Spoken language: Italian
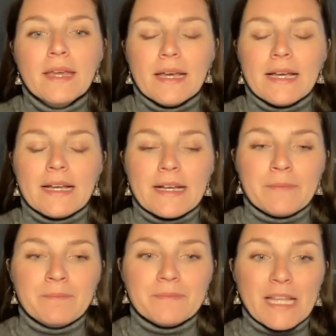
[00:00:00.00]

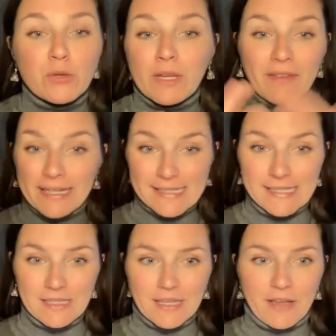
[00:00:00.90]
ehm, degli
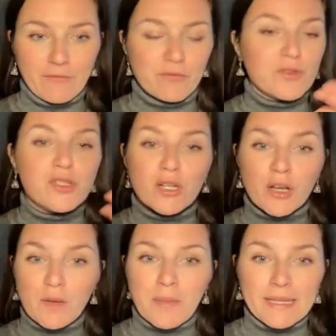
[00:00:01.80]
universi che funzionano
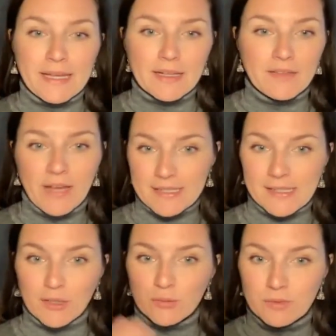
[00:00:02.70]
in maniera diversa
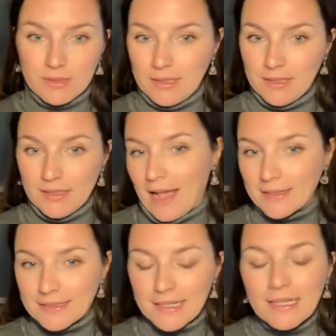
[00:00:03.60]
da tutti gli
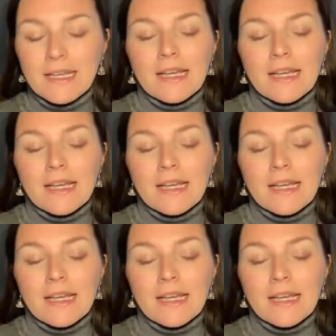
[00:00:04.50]
altri,